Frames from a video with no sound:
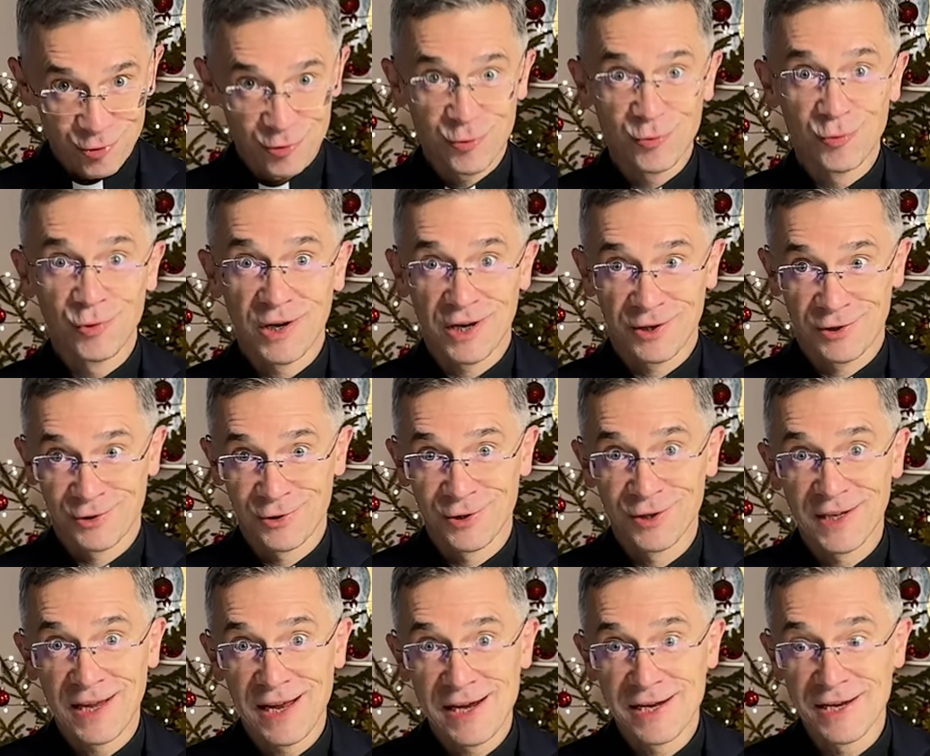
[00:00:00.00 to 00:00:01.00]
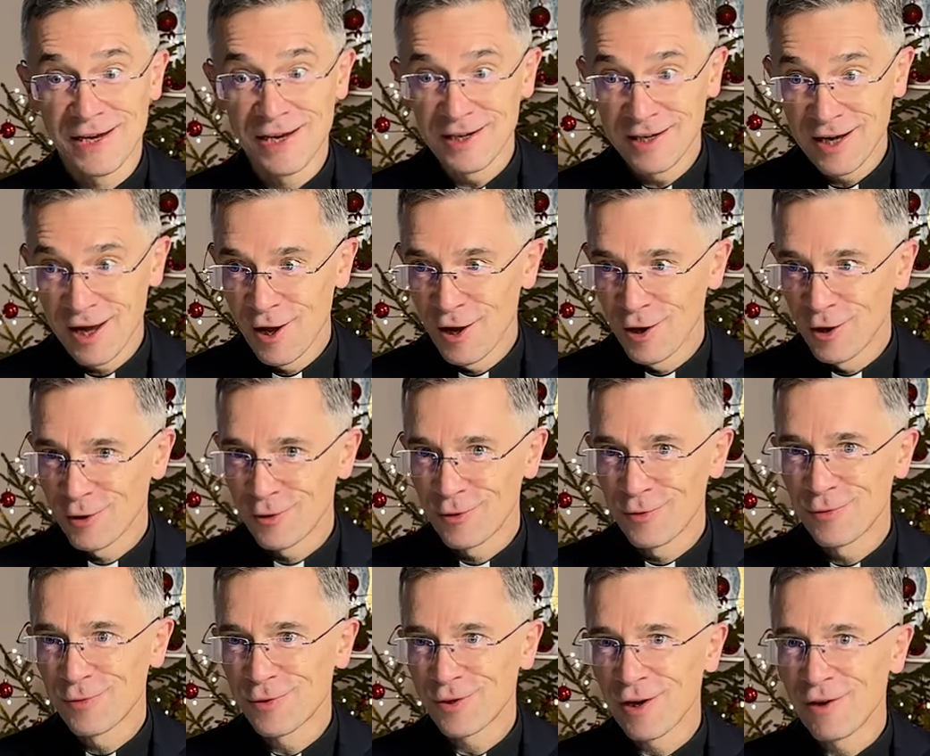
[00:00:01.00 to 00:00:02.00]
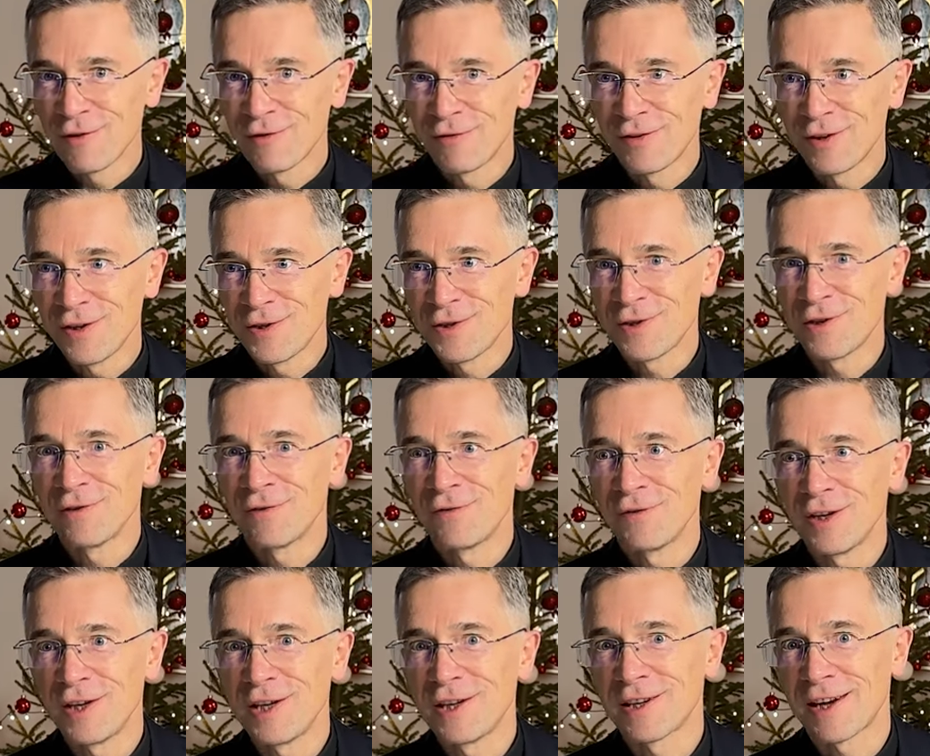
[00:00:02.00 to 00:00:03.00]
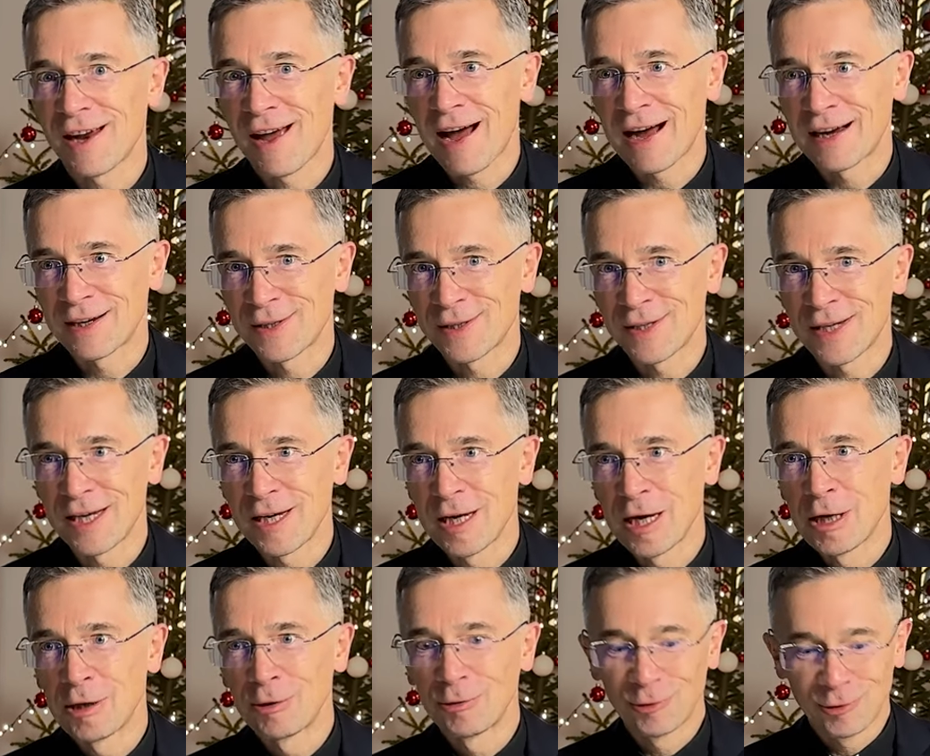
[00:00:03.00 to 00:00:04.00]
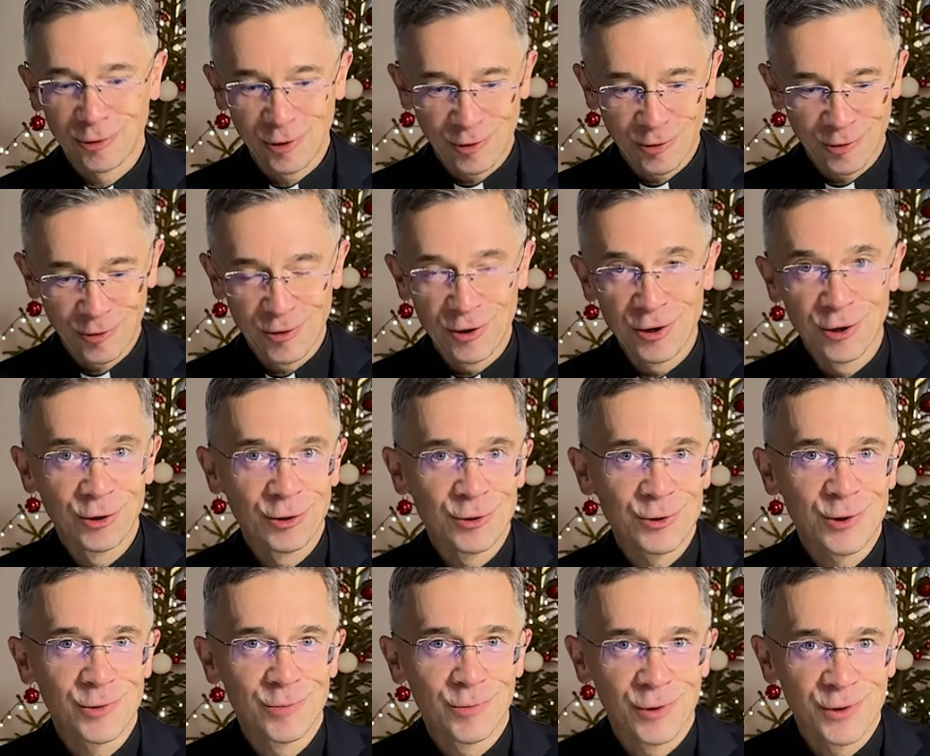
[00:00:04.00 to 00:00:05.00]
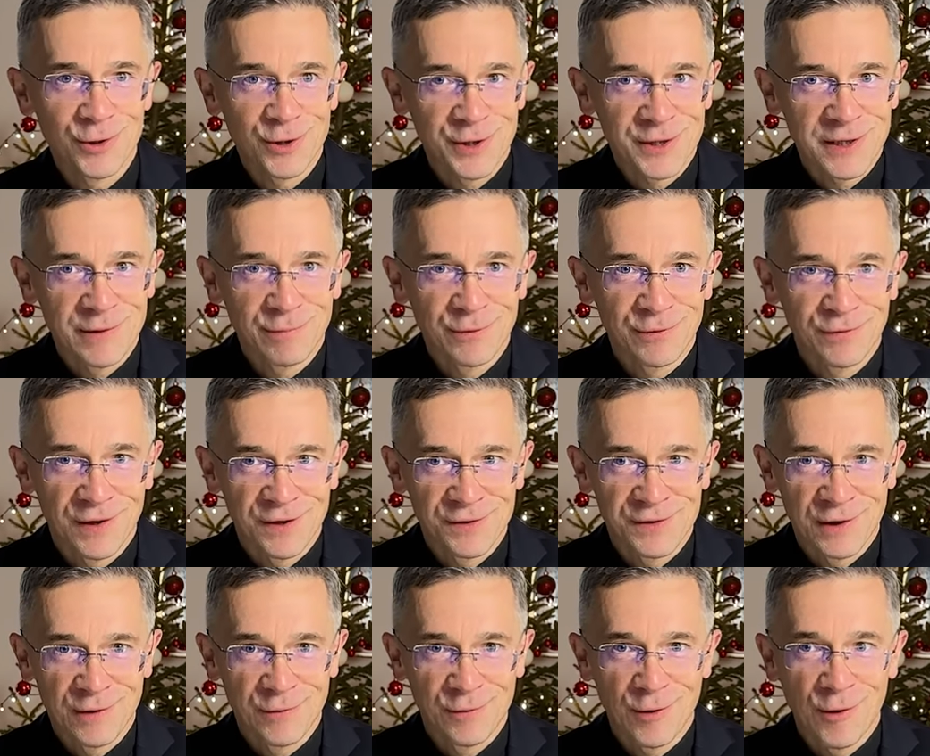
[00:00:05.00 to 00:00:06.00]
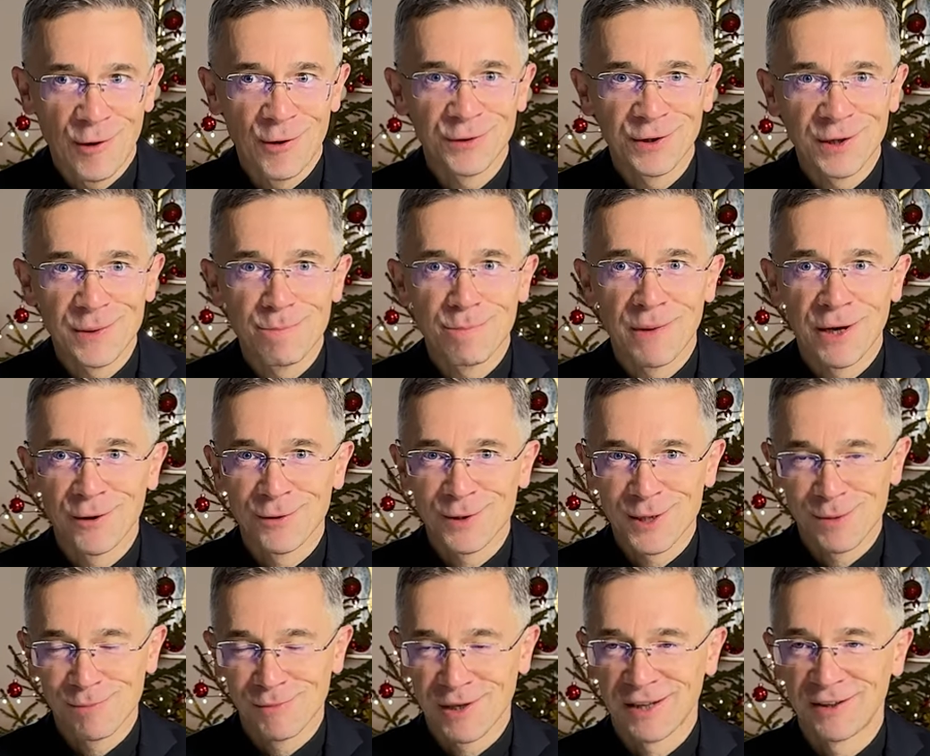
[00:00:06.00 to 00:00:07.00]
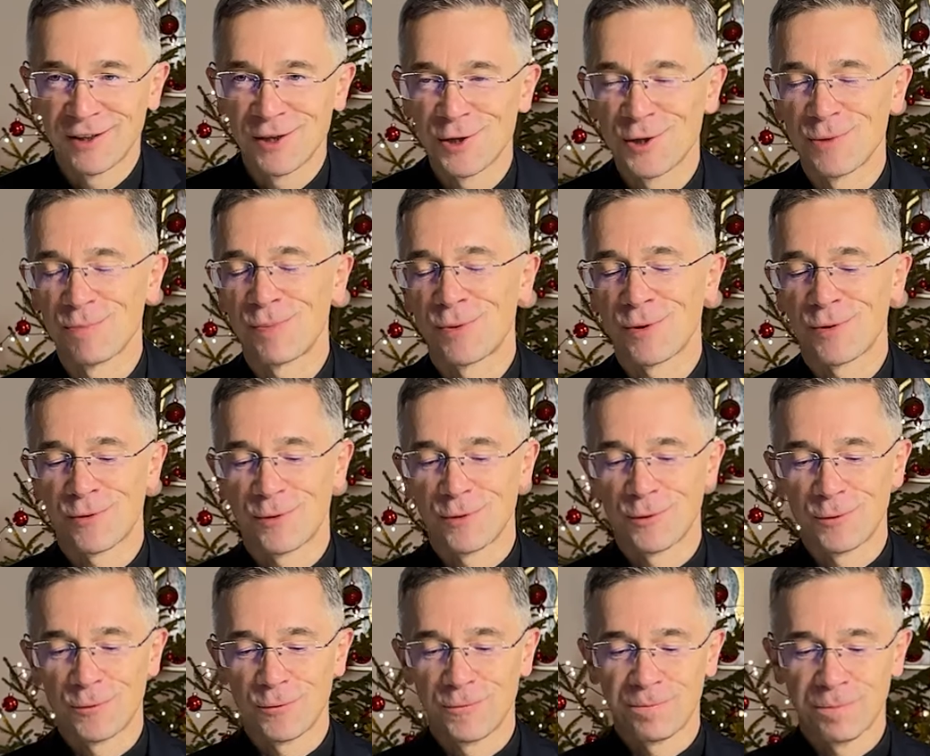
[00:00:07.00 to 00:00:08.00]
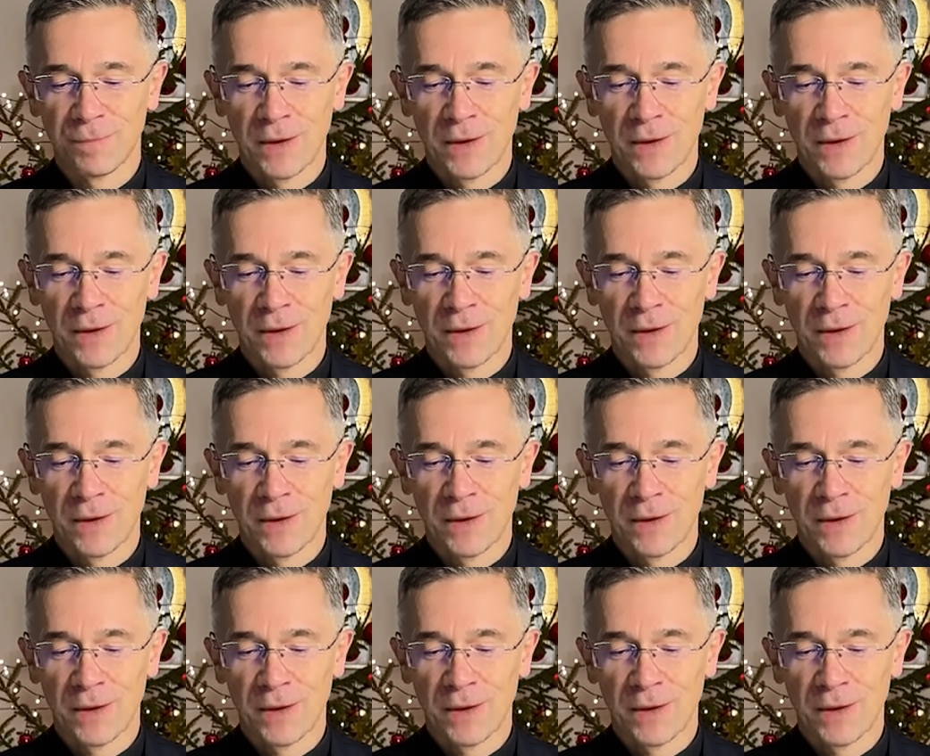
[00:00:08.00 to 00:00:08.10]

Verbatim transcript: słuchacz, czytelnik już widzi w ich reakcji to, co Mojżesz zapowiedział o tym mającym nadejść proroku.